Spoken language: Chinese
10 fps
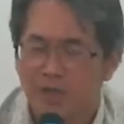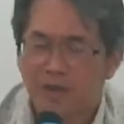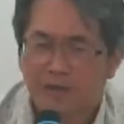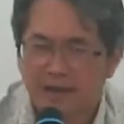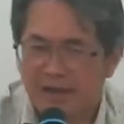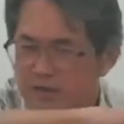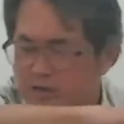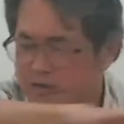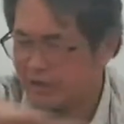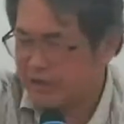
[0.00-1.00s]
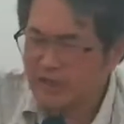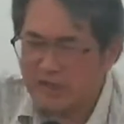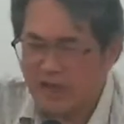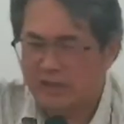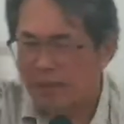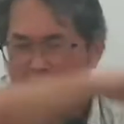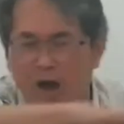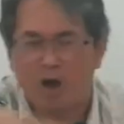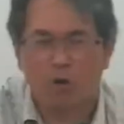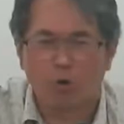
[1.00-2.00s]
在敌人的
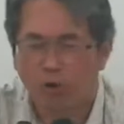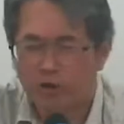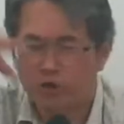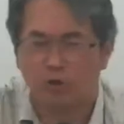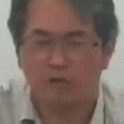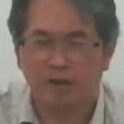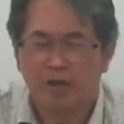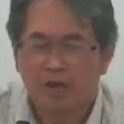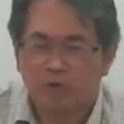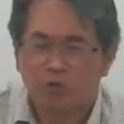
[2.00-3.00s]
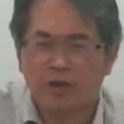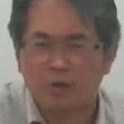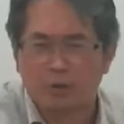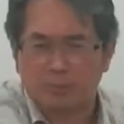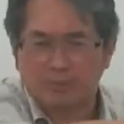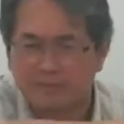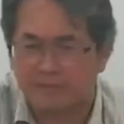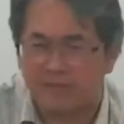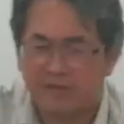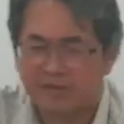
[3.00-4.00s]
炮火中间，虽然我们
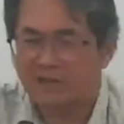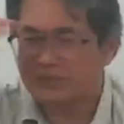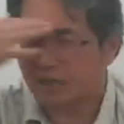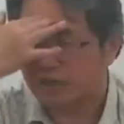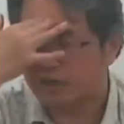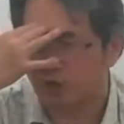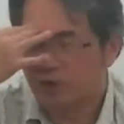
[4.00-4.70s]
死伤惨重，